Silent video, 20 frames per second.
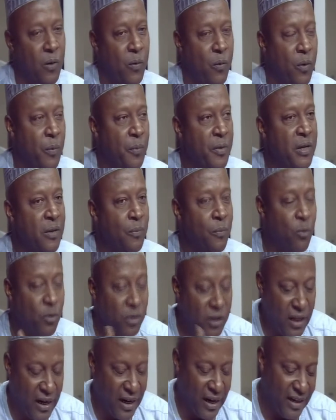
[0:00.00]
ومن
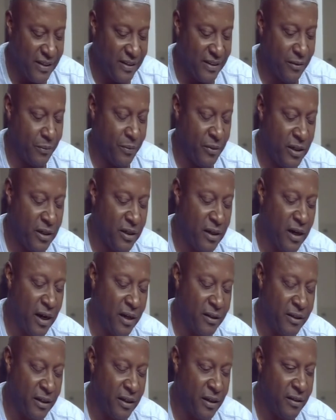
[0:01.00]
مدة هذا من
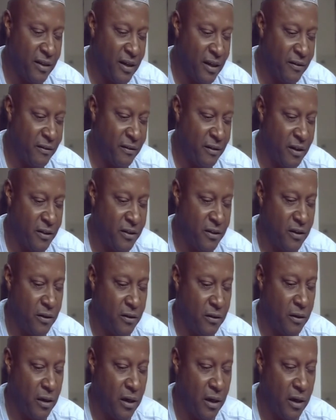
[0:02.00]
سنة 12